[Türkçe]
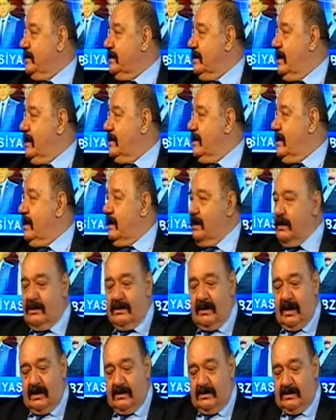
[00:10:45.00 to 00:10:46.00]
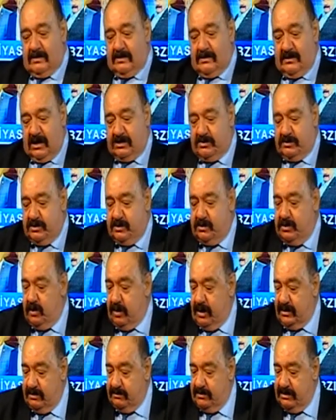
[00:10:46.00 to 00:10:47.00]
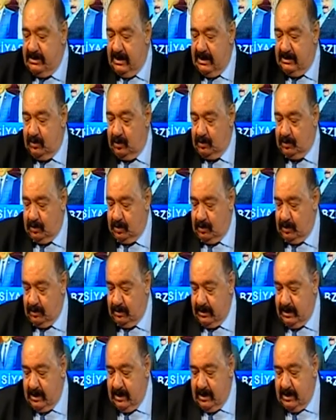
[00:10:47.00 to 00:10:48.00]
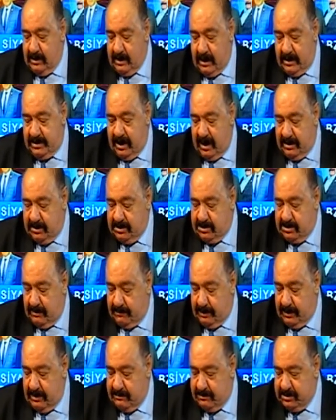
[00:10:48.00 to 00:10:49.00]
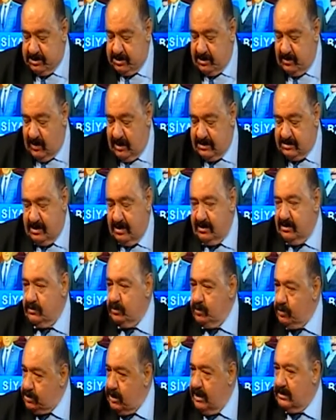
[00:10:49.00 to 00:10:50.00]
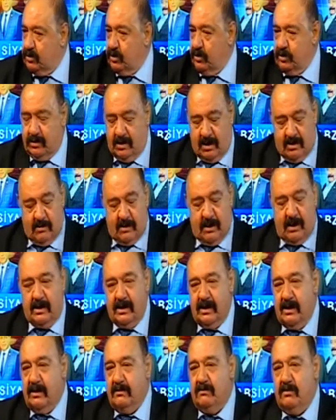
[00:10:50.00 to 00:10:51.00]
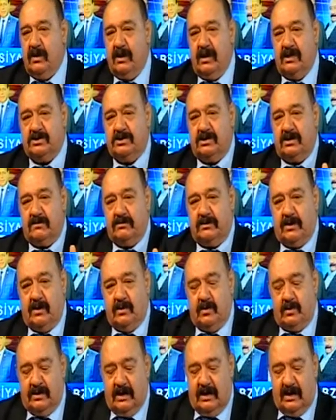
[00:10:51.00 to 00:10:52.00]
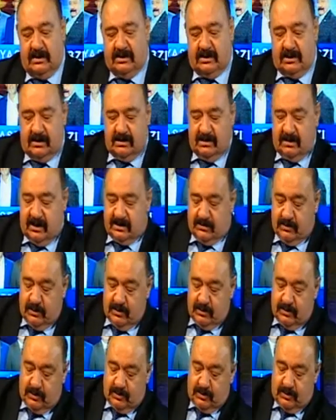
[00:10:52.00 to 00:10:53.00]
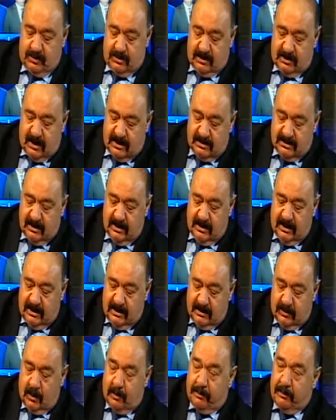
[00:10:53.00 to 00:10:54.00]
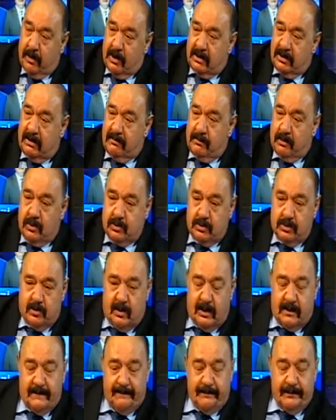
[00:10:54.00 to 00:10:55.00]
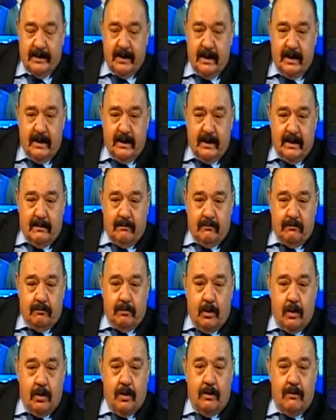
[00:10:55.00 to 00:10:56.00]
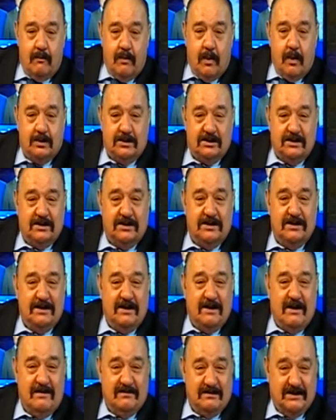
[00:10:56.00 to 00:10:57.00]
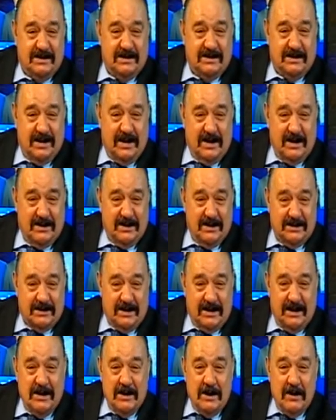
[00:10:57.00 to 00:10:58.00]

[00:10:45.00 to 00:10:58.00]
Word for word: Yani, yani geçmiş yönetimi niye kötülüyorsun? Ha, yanlış yapılan bir şey varsa düzelt onu ama böyle çıkıp da onun elektriğini kes, bunun suyunu kes. Yok bu kadar borcu var. Bo borç yiğidin kamusudur arkadaşlar.